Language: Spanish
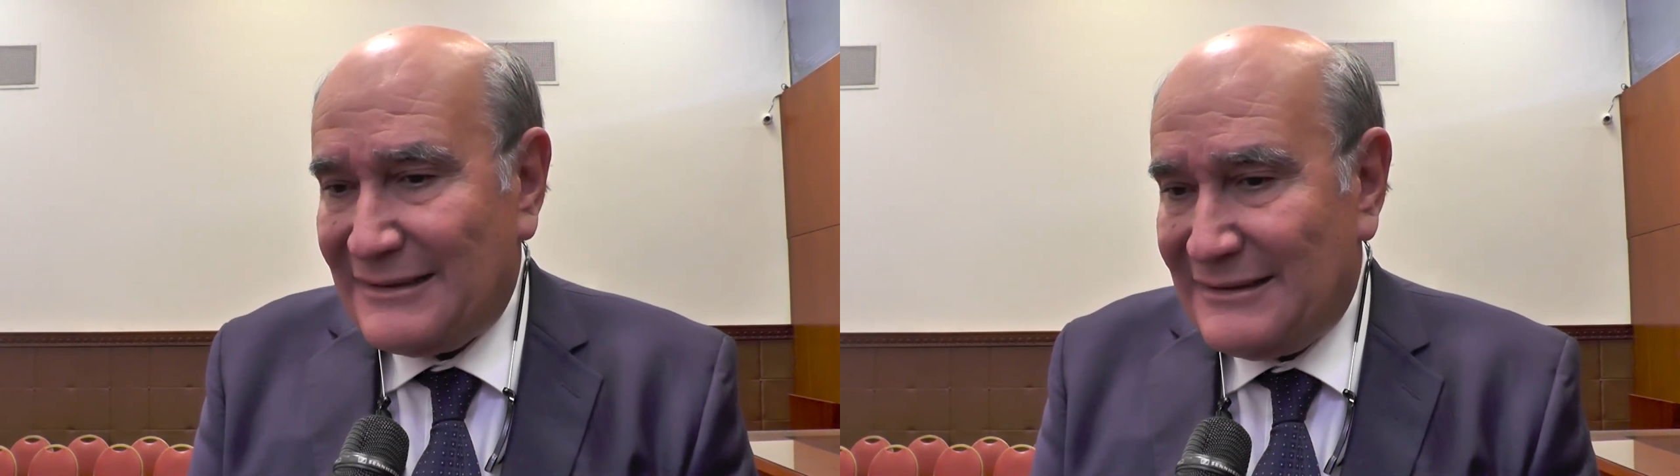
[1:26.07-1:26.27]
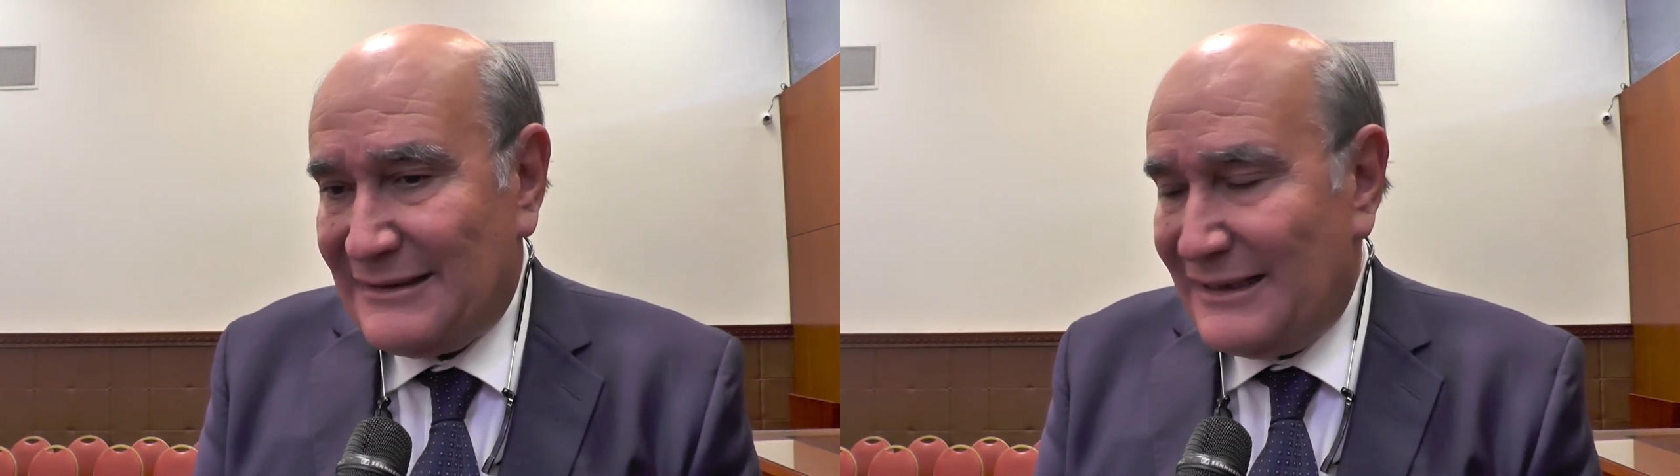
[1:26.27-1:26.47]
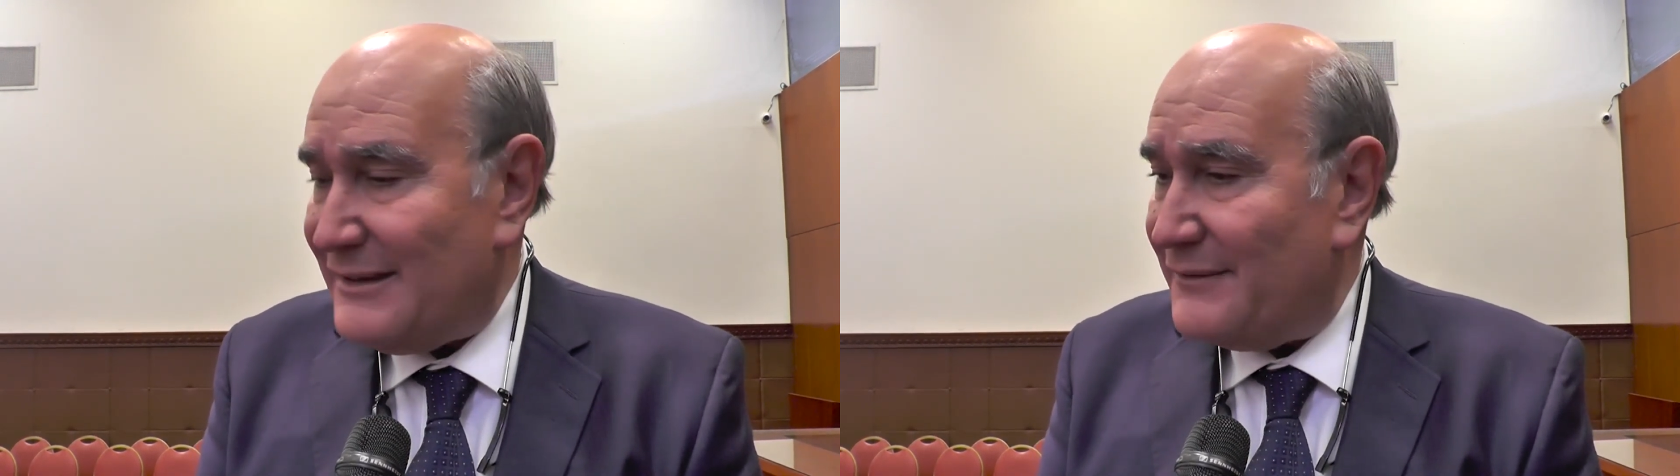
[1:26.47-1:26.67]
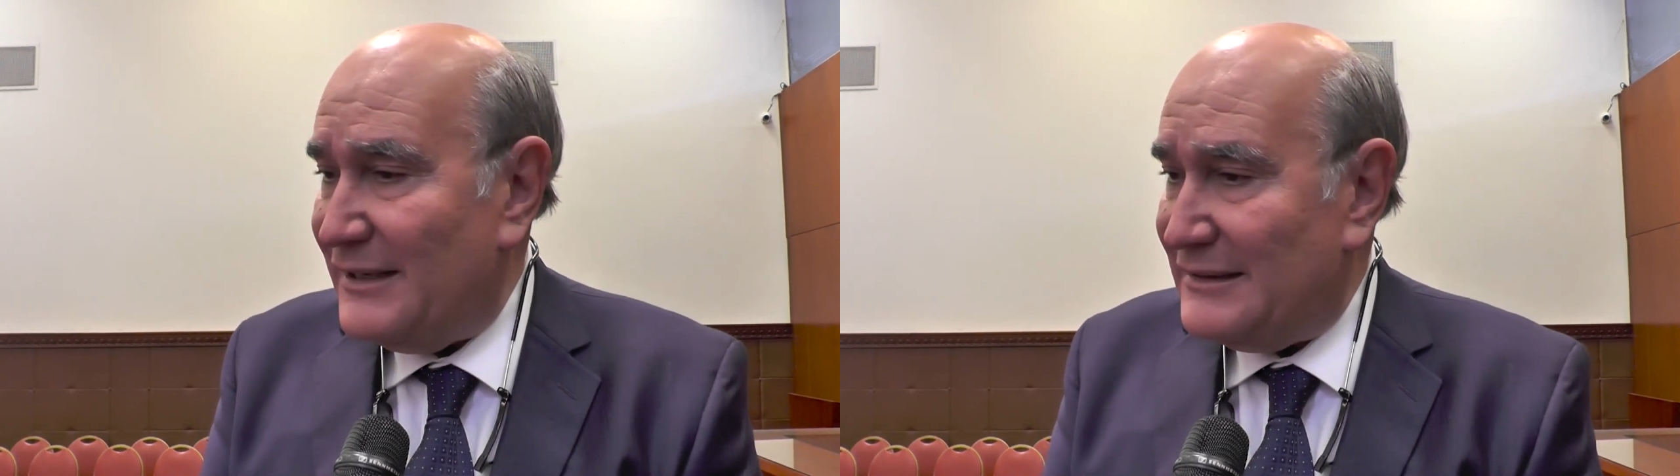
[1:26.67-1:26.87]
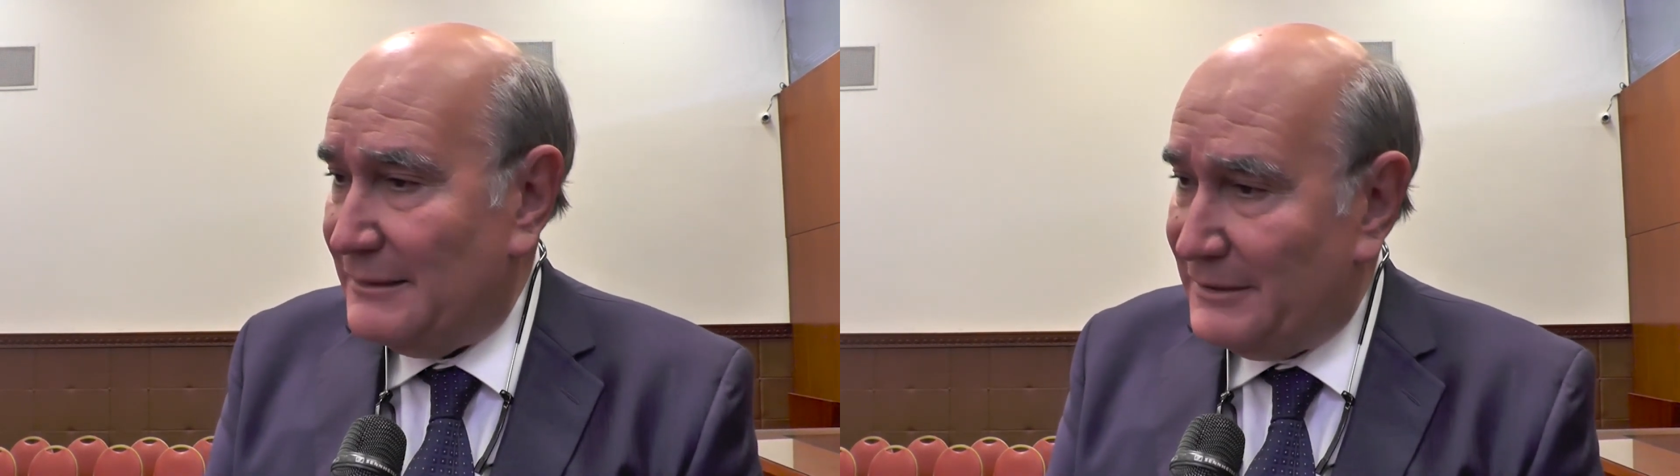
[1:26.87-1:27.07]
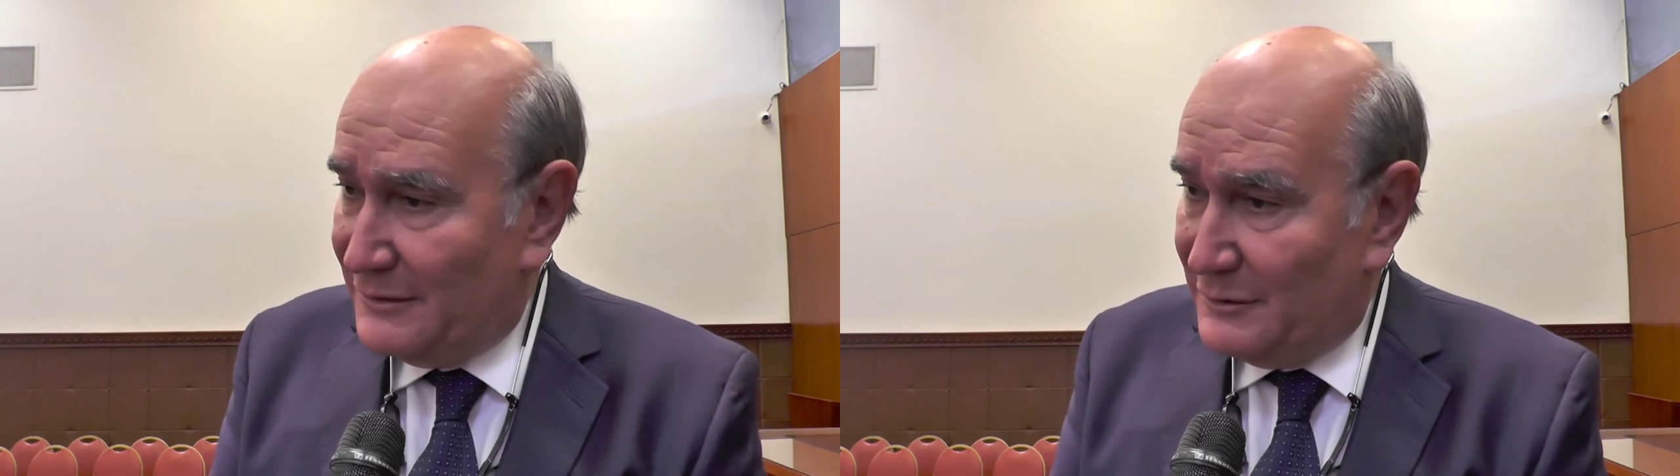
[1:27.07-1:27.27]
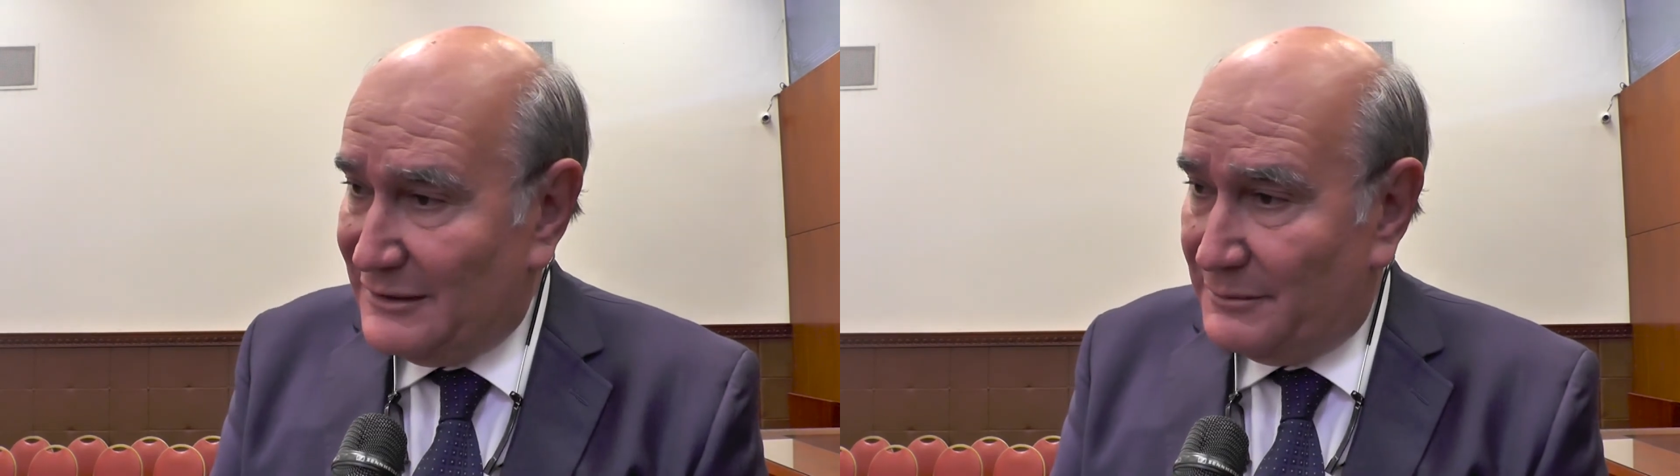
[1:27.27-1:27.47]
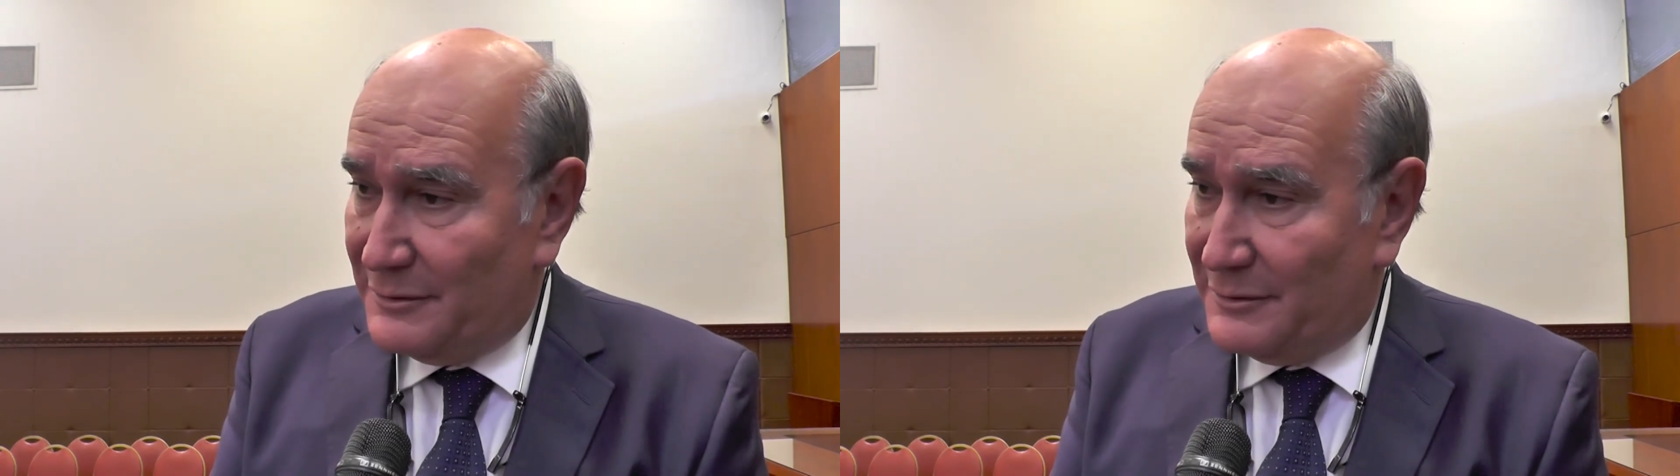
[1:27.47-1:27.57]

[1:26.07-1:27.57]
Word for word: hace tanta falta para nuestra